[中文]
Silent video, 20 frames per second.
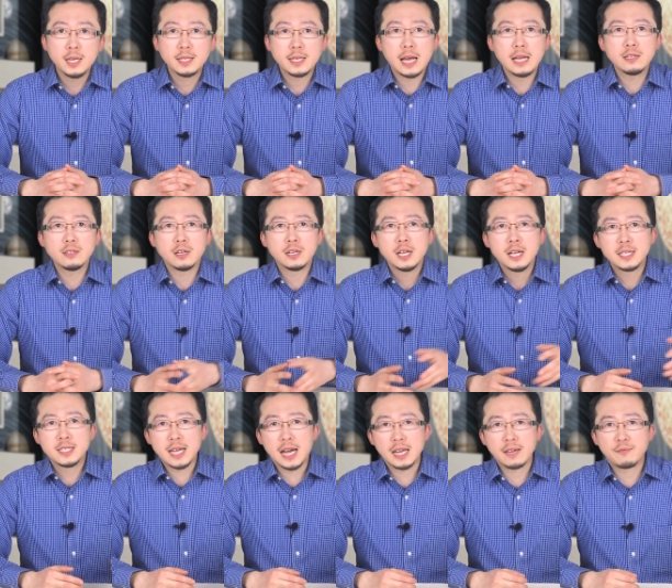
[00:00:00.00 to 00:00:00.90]
沿着
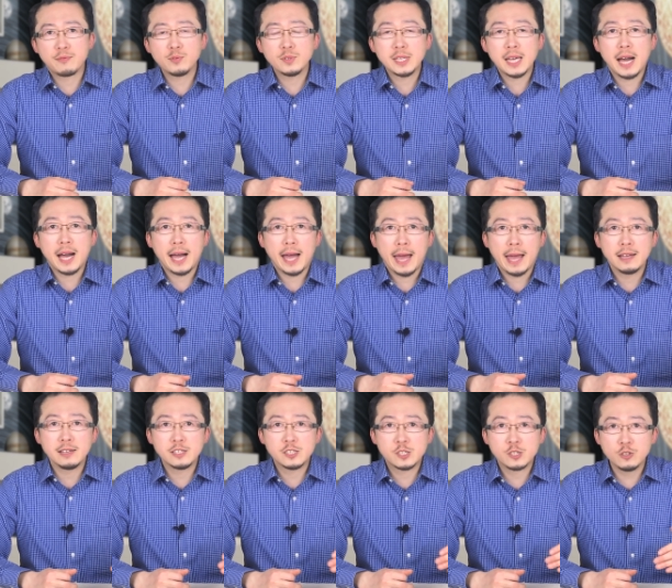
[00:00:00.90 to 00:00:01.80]
加利福尼亚海
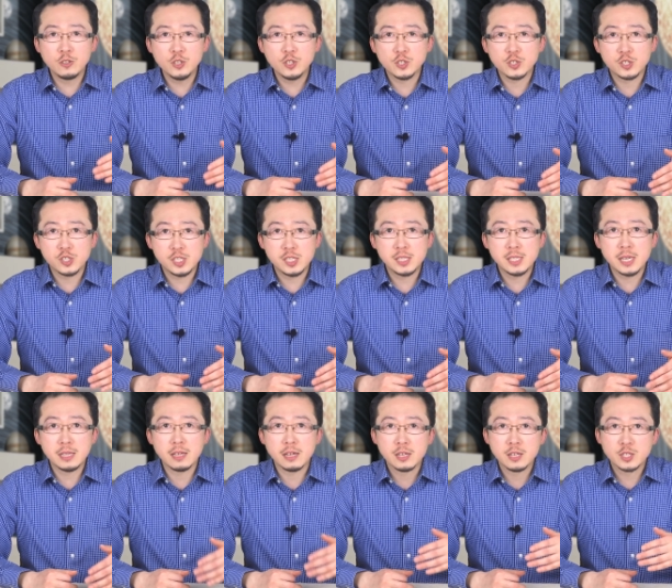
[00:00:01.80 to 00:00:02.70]
岸行驶期间
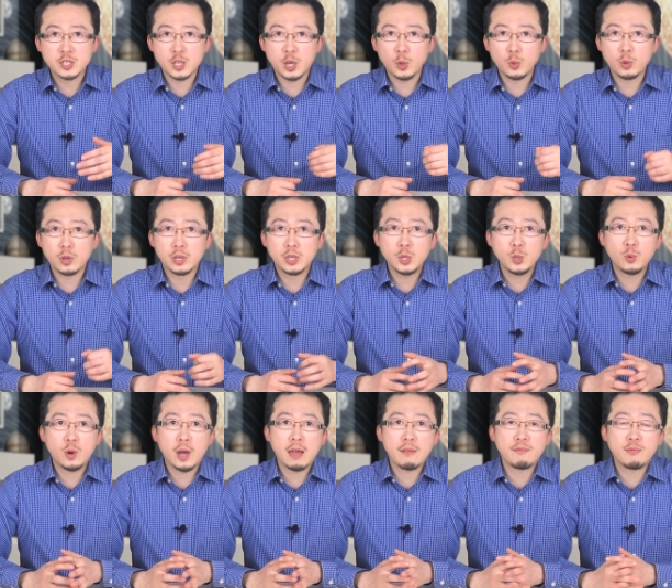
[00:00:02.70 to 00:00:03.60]
呢，遭遇了 U
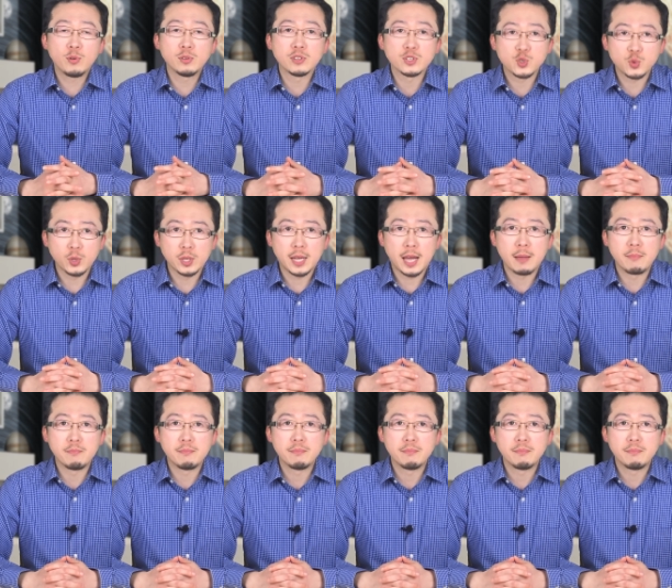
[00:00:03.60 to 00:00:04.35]
F O 的追赶。